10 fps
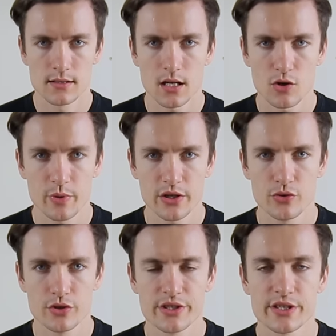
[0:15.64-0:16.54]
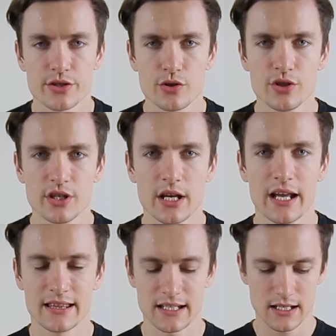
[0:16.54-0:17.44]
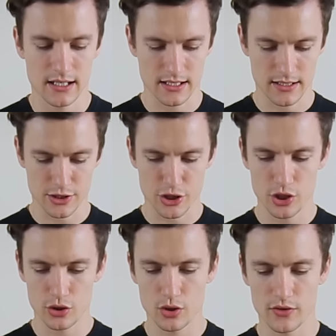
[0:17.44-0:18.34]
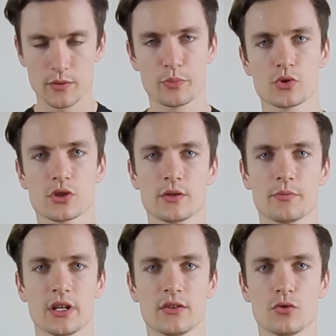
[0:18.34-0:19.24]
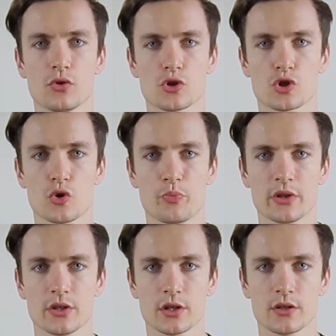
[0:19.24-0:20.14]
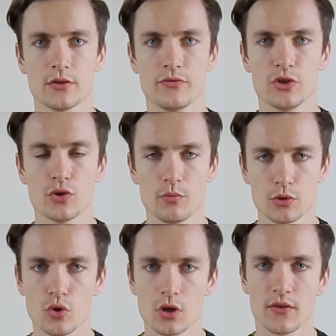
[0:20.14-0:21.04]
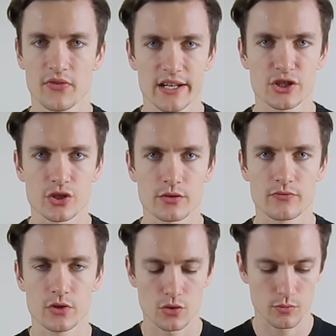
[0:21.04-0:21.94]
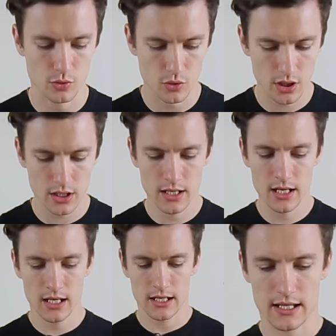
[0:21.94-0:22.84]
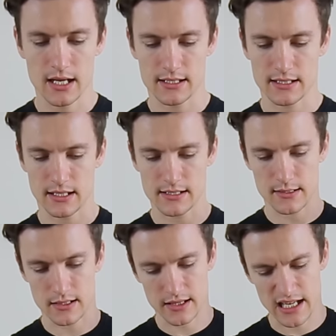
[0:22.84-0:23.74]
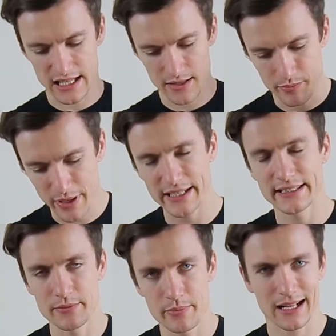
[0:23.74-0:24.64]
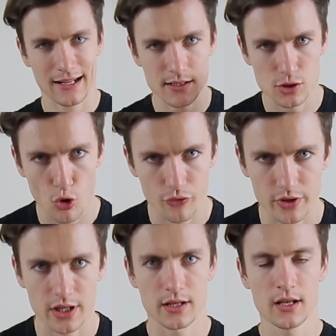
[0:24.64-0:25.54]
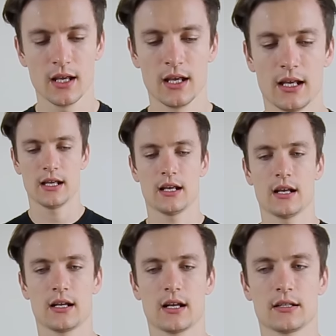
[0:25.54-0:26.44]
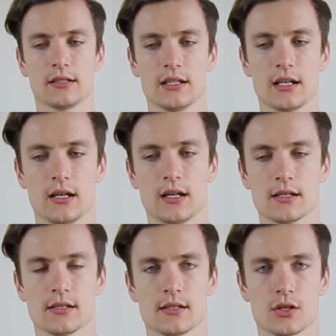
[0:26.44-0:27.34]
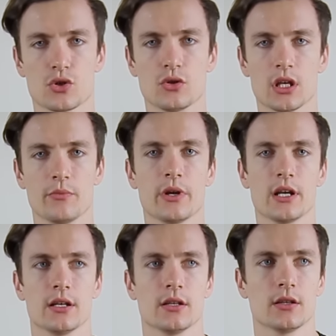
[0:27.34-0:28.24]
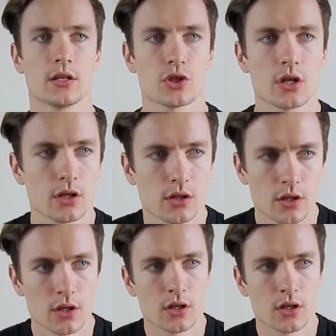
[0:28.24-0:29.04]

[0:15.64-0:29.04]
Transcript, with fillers: Здорово, братюни и сестрюни! Это очередной выпуск моего шопинг э, видеоблога, фэшн видеоблога. Я заказал на eBay себе кроссовки. Э, как-то я раз зашел на eBay, нажал